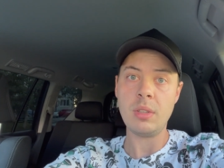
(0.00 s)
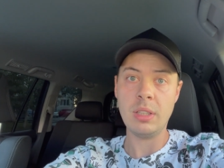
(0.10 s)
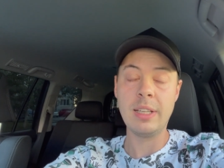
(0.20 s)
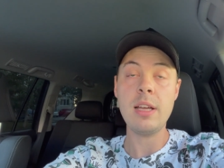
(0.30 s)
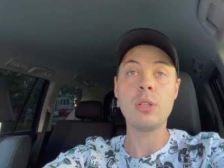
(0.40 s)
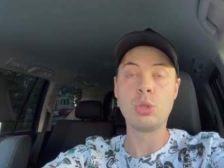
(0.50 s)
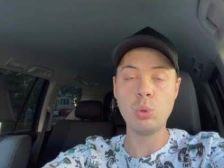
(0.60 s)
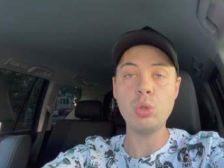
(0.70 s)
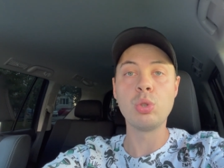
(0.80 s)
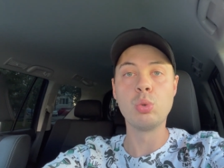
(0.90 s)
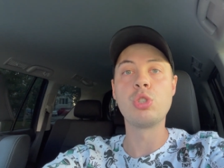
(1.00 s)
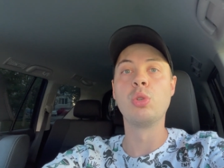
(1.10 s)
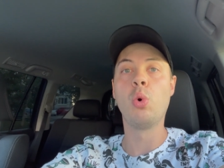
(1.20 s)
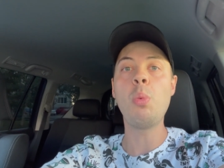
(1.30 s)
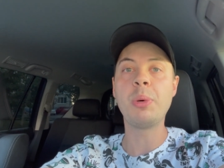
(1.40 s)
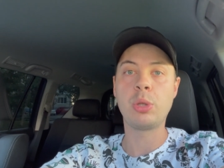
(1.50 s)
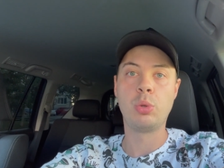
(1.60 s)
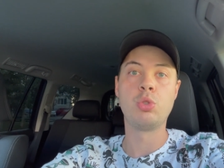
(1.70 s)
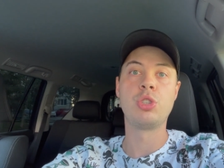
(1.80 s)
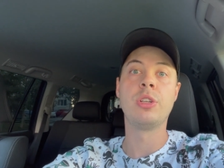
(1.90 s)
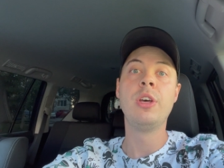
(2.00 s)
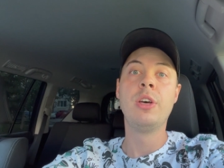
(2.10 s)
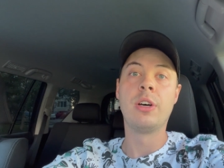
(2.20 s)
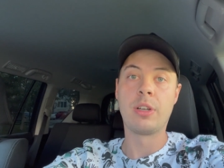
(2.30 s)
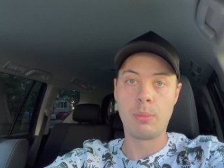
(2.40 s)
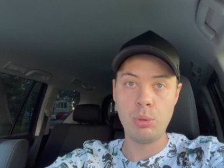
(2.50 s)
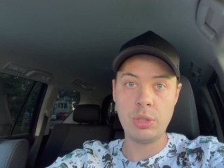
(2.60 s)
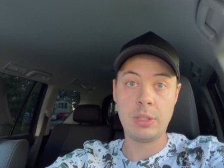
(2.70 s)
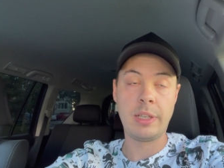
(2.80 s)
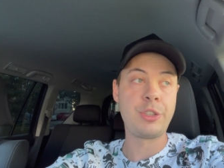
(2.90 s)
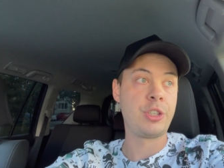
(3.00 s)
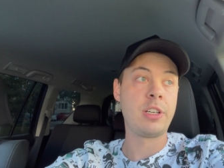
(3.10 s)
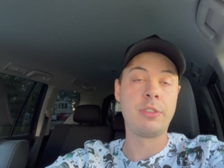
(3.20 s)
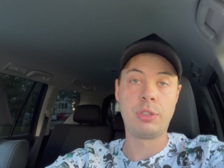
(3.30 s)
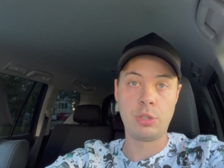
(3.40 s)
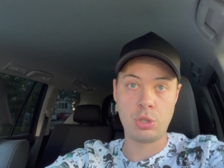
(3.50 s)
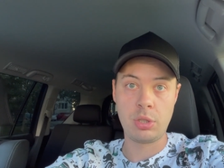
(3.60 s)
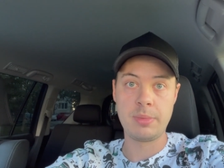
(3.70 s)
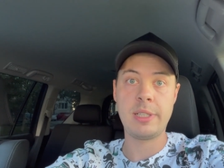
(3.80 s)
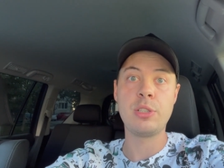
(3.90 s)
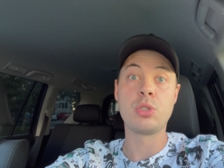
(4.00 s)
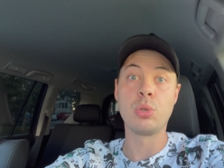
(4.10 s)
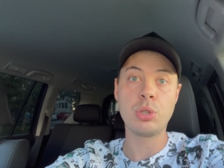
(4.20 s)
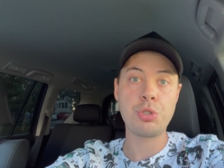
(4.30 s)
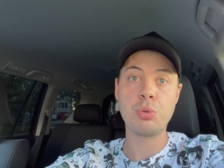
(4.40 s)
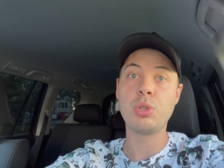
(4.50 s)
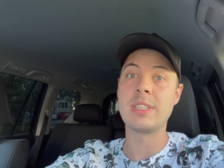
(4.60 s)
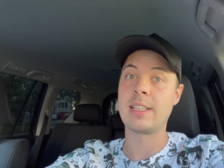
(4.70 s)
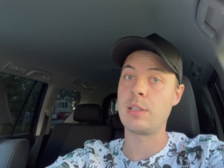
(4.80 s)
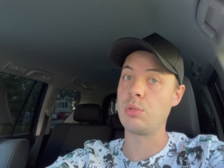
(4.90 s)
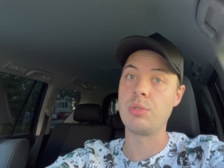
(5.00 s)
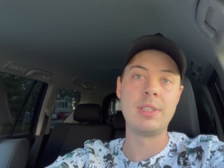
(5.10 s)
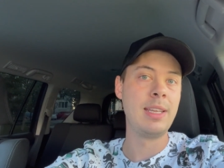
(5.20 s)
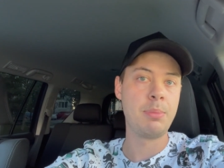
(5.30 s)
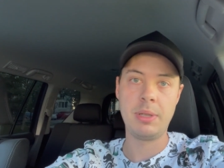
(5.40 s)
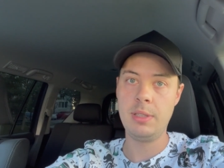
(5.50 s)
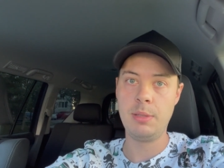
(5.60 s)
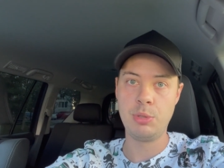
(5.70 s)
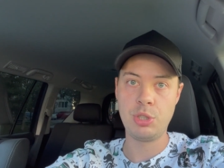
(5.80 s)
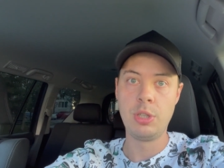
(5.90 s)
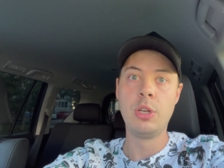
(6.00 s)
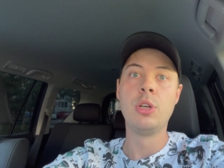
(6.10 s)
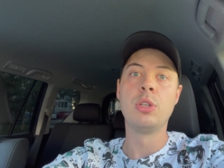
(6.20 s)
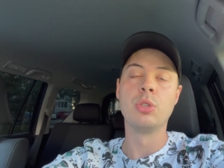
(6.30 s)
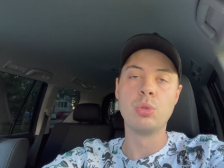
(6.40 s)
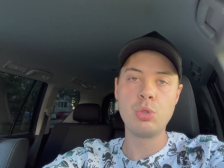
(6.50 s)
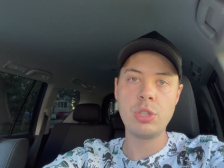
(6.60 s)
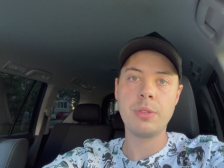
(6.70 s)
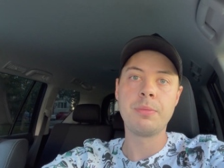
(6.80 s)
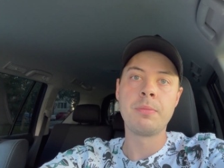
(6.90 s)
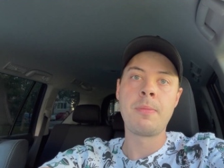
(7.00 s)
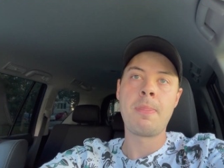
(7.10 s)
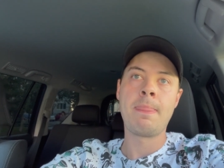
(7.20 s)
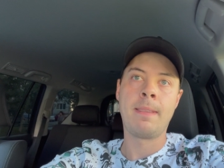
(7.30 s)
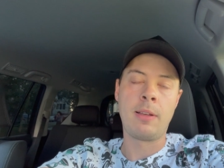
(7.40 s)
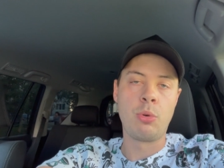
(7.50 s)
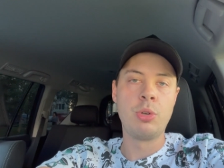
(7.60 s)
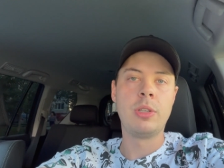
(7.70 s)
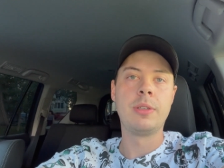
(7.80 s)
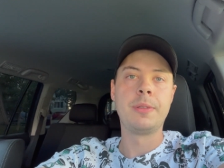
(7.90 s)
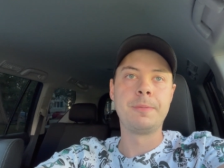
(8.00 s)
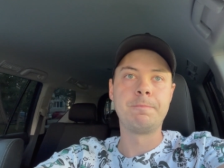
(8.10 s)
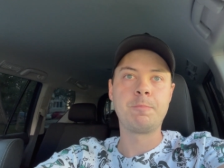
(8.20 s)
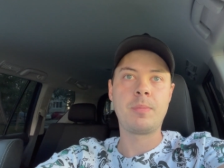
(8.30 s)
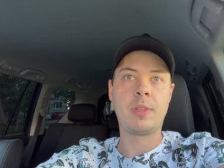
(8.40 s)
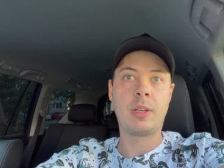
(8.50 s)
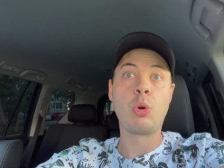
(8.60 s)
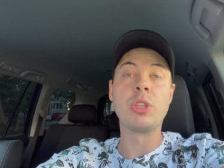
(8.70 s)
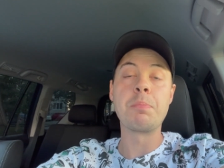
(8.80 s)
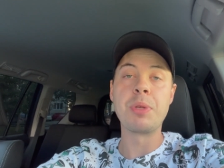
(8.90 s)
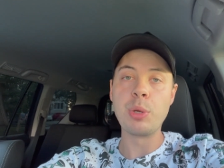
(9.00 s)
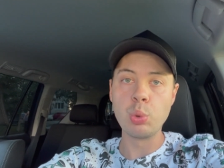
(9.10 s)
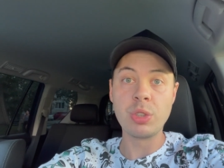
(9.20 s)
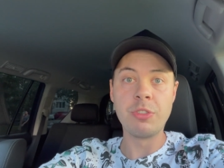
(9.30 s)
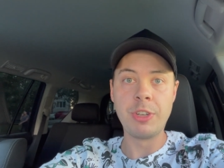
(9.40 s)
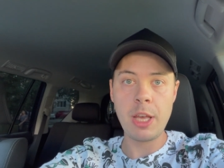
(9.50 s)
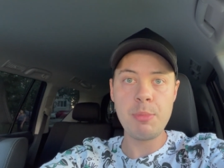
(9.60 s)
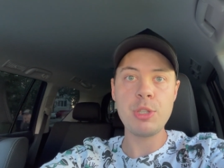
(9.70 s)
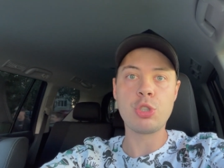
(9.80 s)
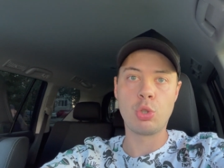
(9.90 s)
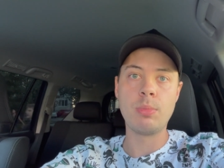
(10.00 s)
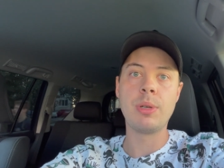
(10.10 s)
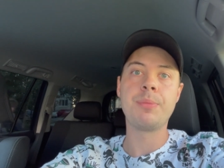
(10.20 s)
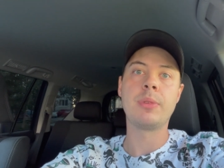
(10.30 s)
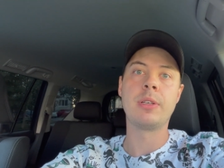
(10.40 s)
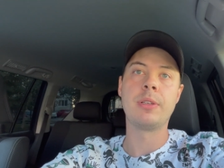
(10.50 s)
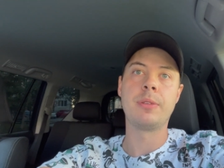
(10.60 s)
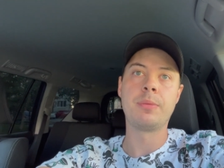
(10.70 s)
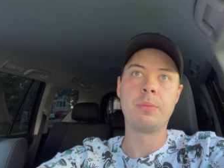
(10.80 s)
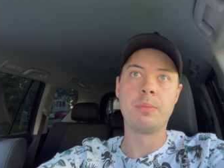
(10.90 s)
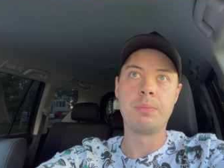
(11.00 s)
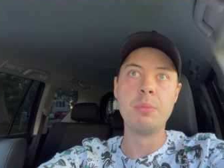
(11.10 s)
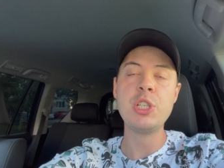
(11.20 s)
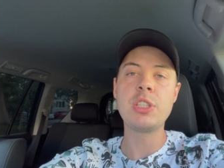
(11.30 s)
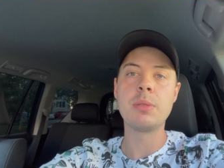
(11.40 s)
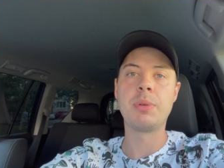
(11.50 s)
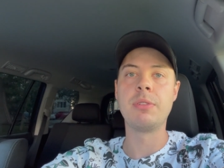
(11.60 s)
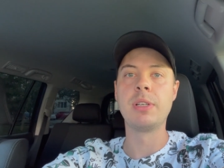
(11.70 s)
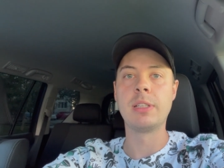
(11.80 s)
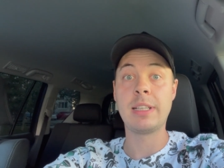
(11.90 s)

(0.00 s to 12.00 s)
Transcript: Да, тут нужен опыт, нужно работать так же, как и в тренажерном зале. Соточку ты сразу не поднимешь. Нужно какой-то какой период времени, чтобы э, мышцы привыкли.